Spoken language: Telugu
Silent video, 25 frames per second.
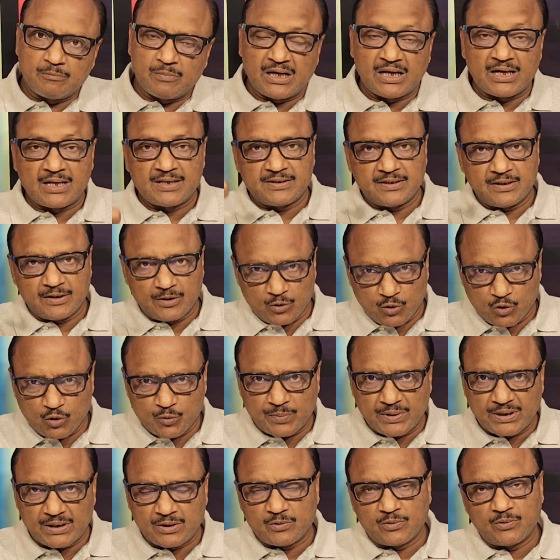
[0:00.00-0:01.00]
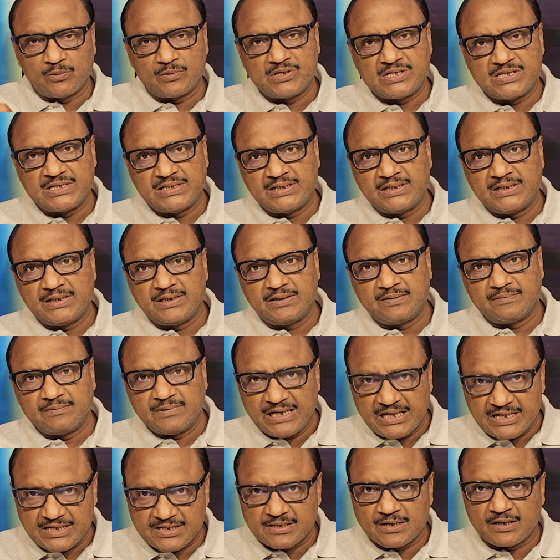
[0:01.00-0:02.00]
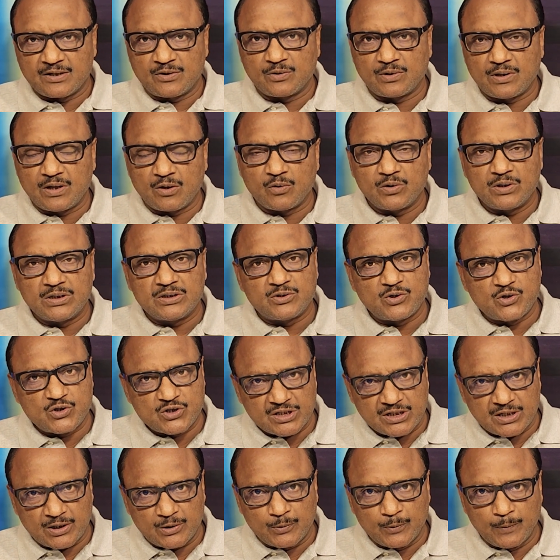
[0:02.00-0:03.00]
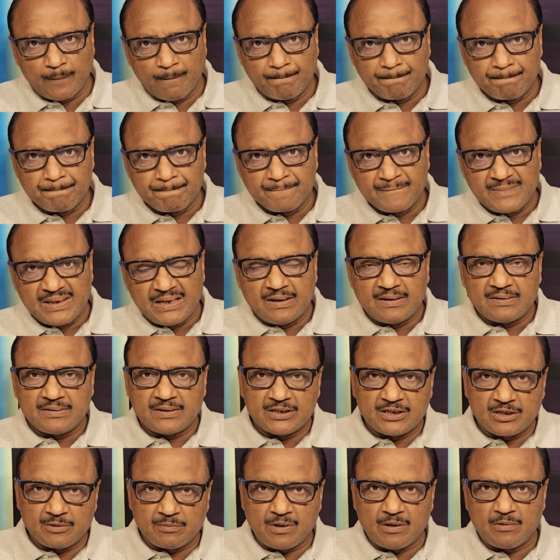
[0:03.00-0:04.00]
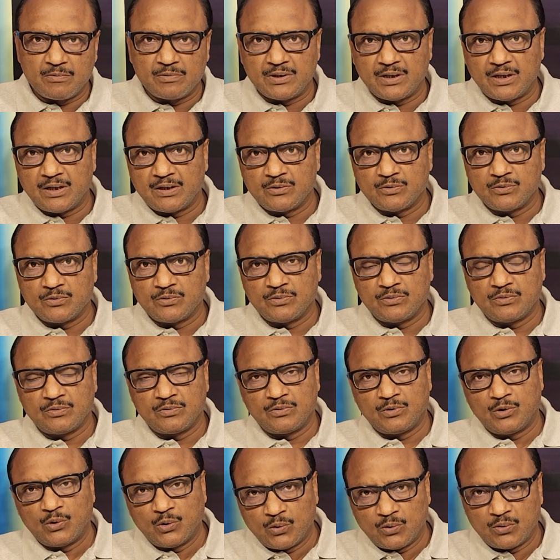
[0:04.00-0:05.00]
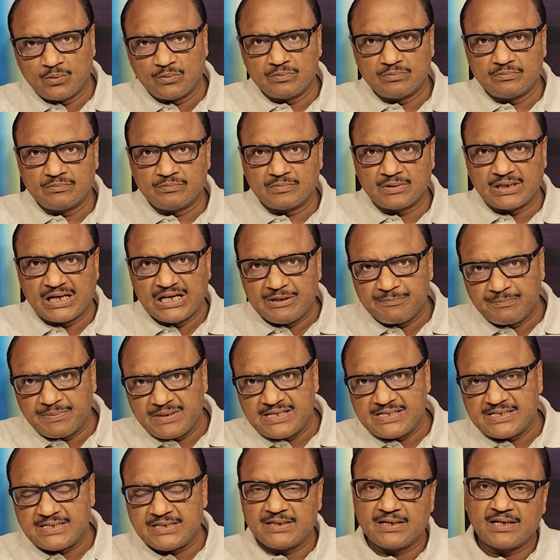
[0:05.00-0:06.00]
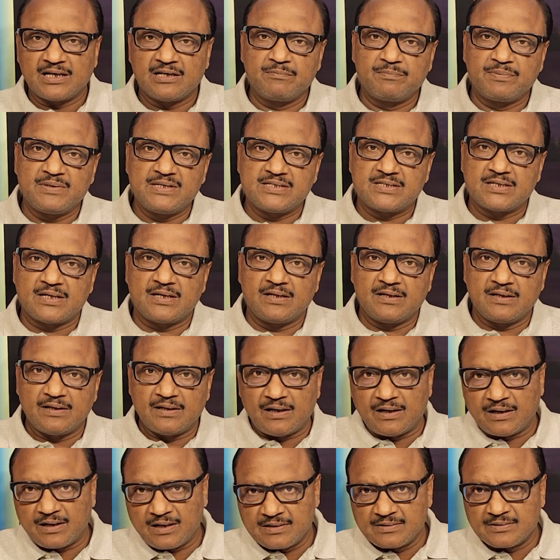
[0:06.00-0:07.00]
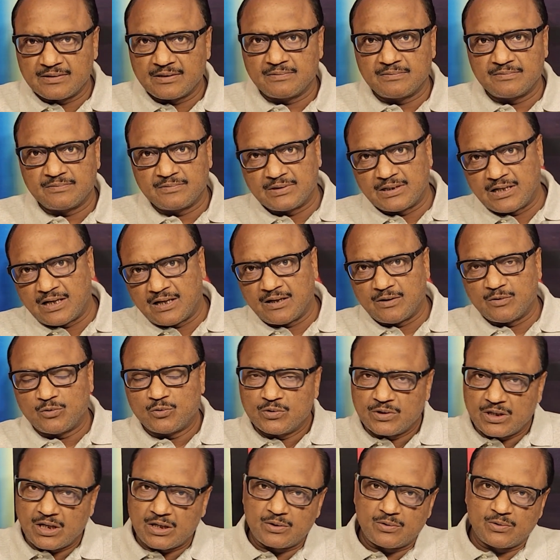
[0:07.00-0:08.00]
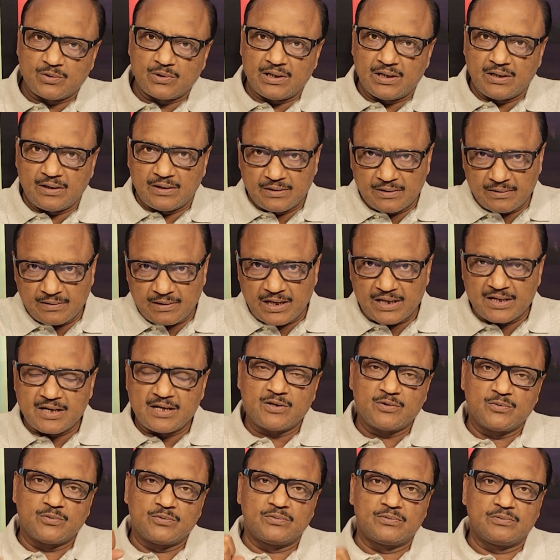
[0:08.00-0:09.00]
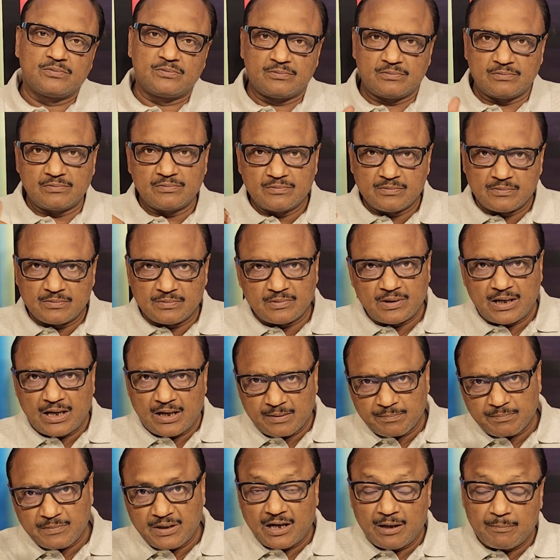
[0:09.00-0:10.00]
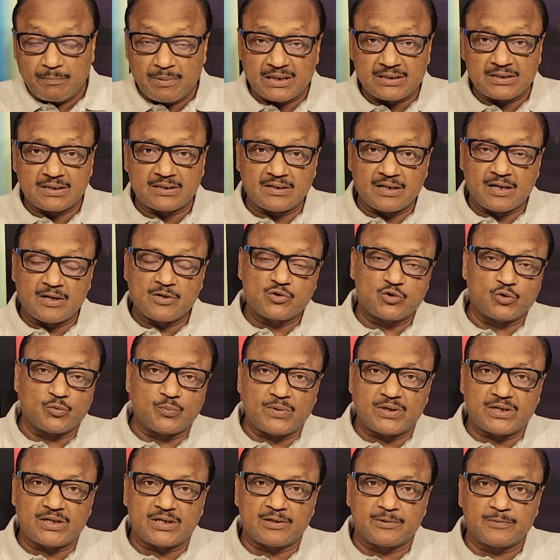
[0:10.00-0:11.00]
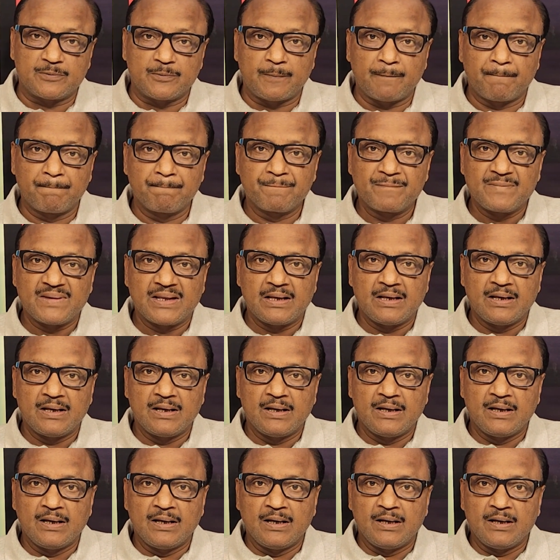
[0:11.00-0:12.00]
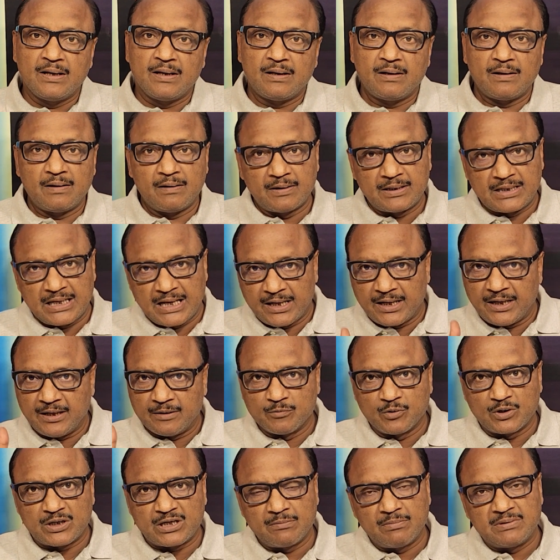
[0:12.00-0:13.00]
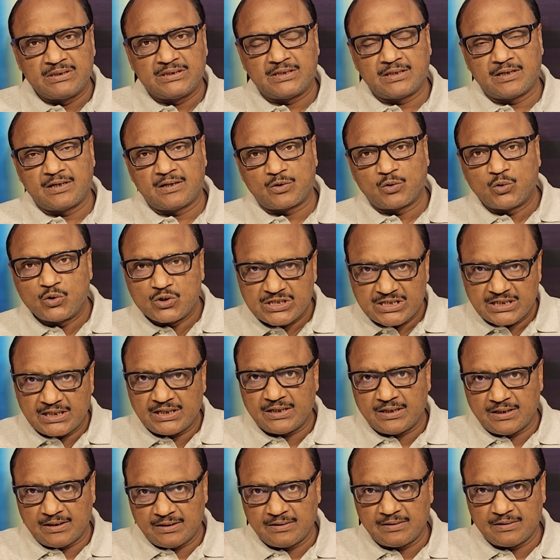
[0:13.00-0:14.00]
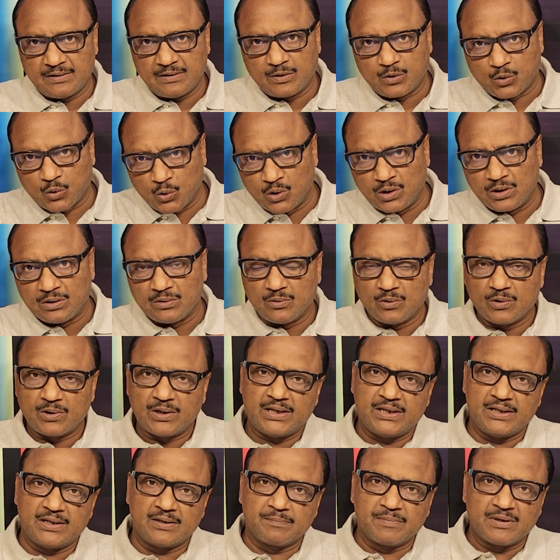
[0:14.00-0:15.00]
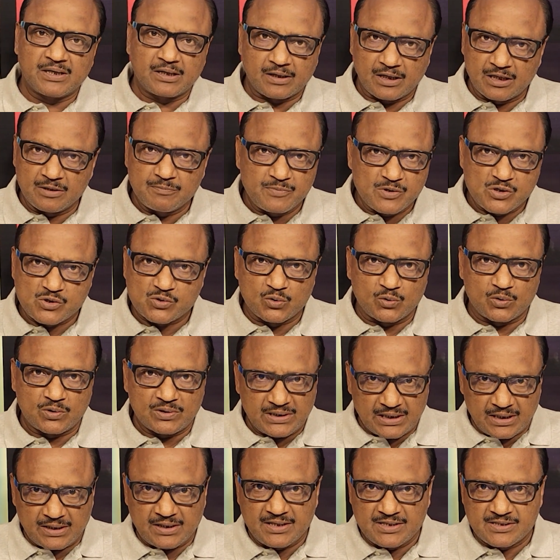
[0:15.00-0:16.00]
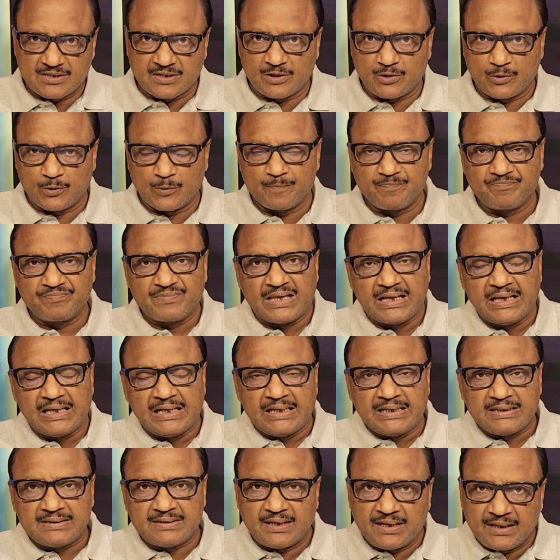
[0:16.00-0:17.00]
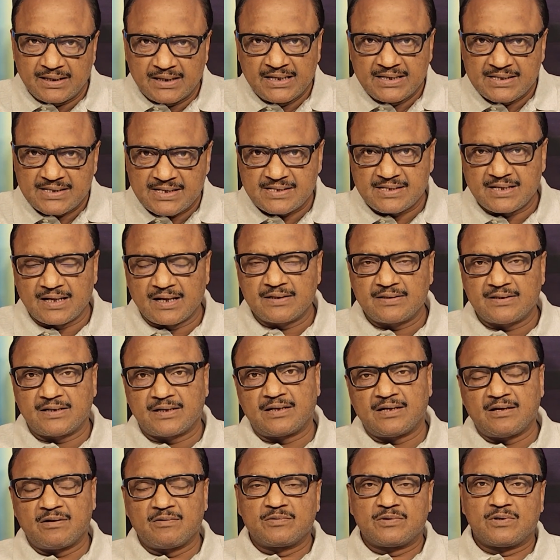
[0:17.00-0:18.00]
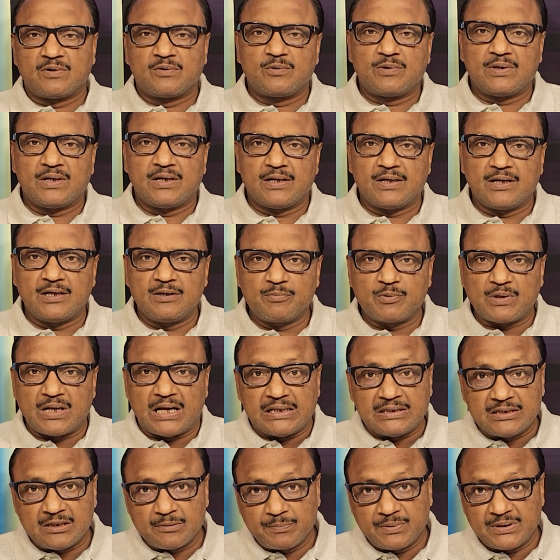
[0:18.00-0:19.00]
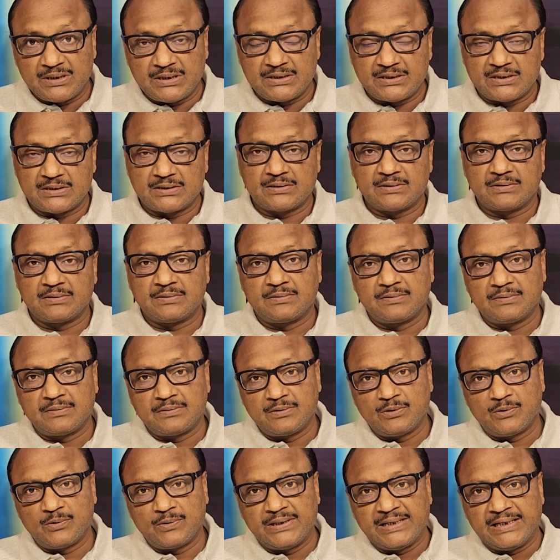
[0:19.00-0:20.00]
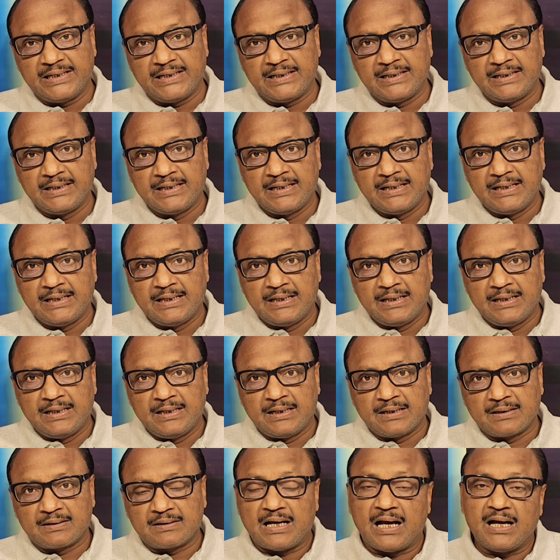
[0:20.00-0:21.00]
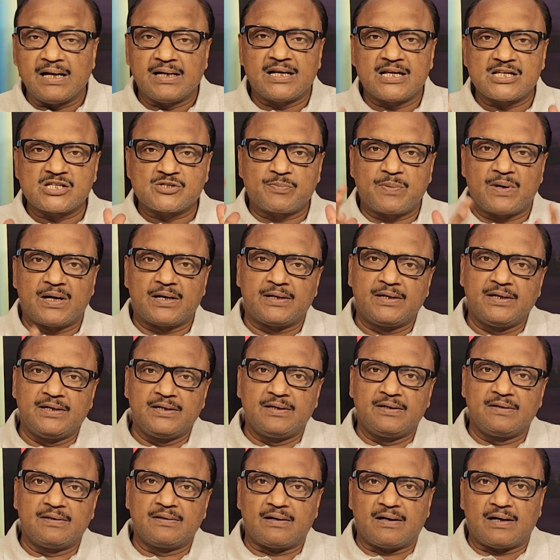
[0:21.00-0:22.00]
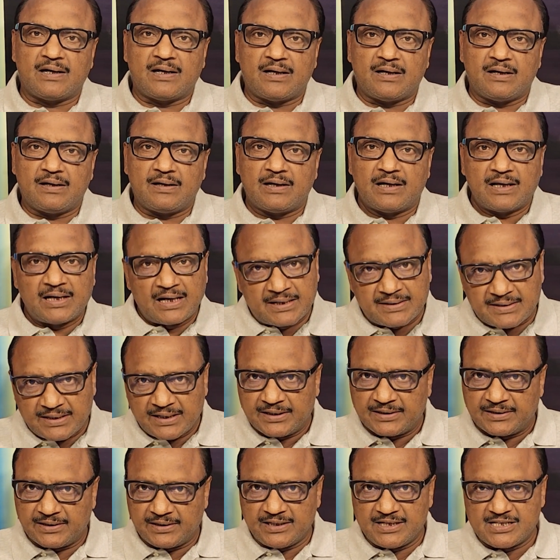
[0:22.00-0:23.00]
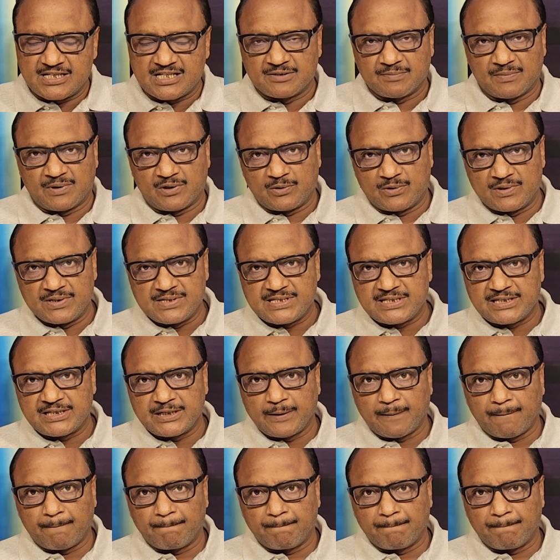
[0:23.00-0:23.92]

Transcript: భారతి రోడ్డుపైకి వచ్చి ఏడ్చినట్టుగా కొన్ని దృశ్యాలు చంద్రబాబు నాయుడులో కనిపించి కనిపించని ఆనందంగా ఉన్నట్టుగా ఆయనను ఆ పాత్ర ధరించి చూపెట్టడం అట్లాగే ముఖ్యమంత్రిగా రోషయ్య రోల్ ఒకటి మనకు కనిపిస్తుంటుంది ఆ టీజర్లో సరే టీజర్ సంగతి ఎట్లా ఉన్నా కూడా ఇప్పుడు ఆంధ్రప్రదేశ్లోని కాంగ్రెస్ పార్టీ అలర్ట్ అయింది ఈ సినిమా గురించి